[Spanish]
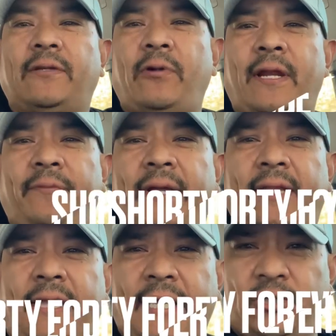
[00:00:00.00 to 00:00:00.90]
buenas, mi
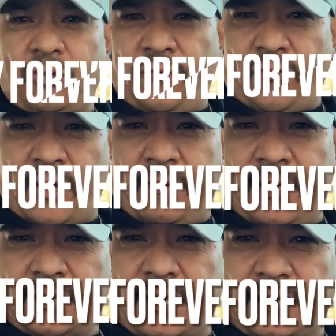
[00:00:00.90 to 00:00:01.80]
gente, aquí Chori Forever,
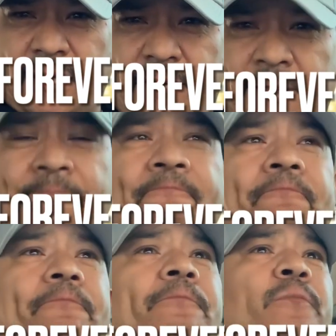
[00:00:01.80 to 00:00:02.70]
ya se la saben.
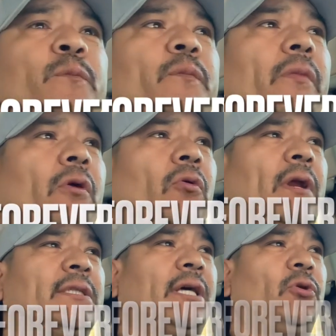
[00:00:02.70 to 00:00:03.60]
Un
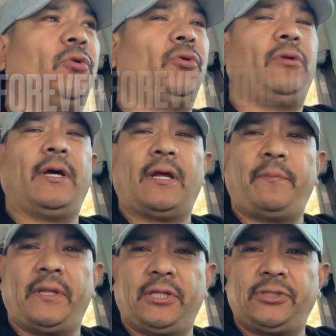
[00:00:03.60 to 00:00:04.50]
gran saludo y una gran
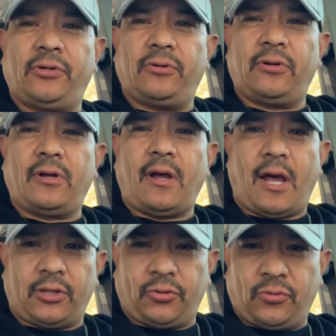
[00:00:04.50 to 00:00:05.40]
bendición
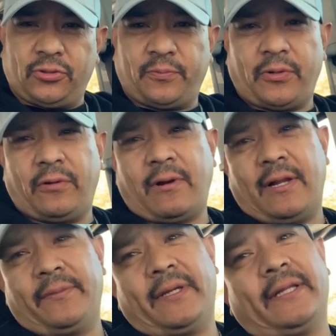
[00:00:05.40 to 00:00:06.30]
a todos por
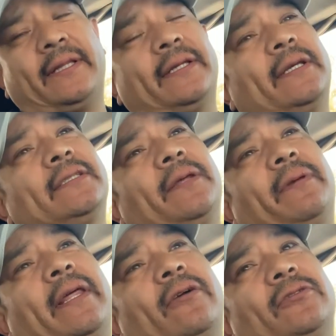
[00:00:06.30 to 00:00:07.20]
igual, mi gente. Este
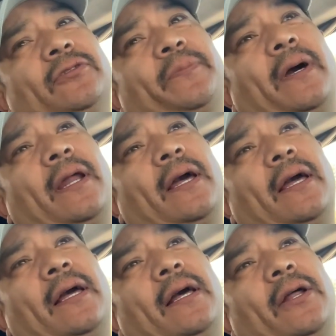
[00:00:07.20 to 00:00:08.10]
video es para
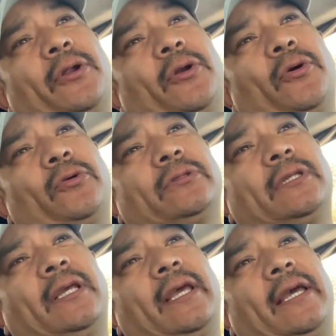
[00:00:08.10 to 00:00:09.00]
lo
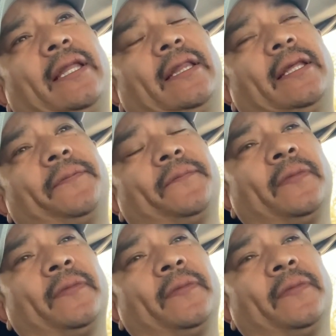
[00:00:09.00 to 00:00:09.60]
siguiente.